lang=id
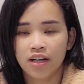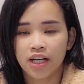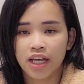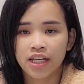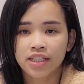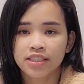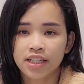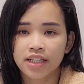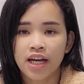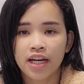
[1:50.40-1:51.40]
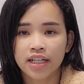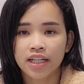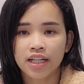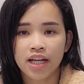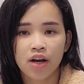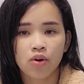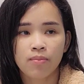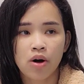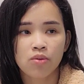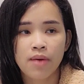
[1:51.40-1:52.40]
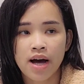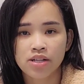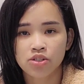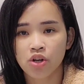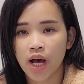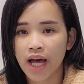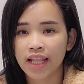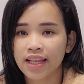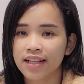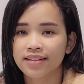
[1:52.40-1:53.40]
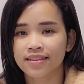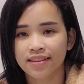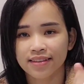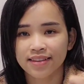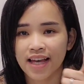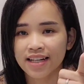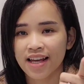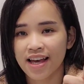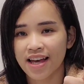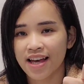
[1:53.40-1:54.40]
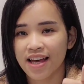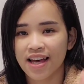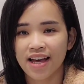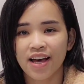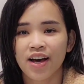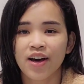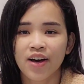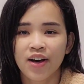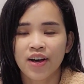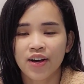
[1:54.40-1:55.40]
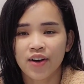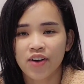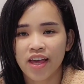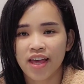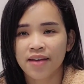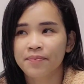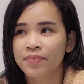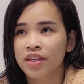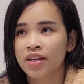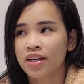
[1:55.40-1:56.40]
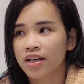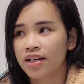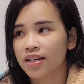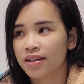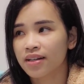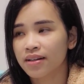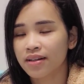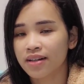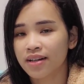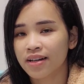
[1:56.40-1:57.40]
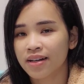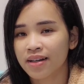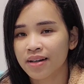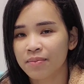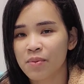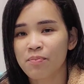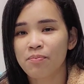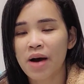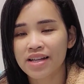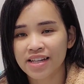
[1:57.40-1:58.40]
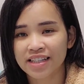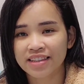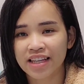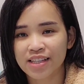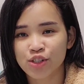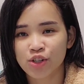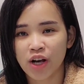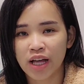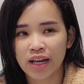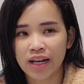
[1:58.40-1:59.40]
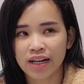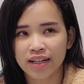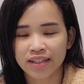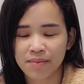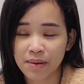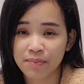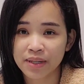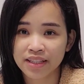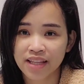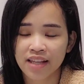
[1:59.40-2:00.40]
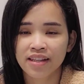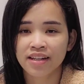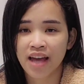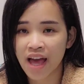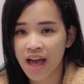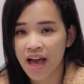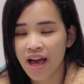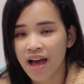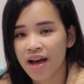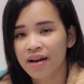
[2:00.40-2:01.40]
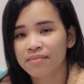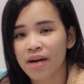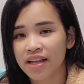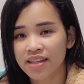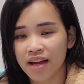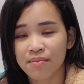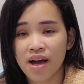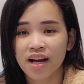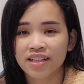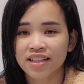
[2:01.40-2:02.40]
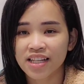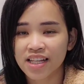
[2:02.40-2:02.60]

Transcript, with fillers: Oke, okay, jadi hari ini aku mau bahas soal tanah. Oke, okay, uh, eh, banyak yang tanya soal kenapa beli tanah banyak banget di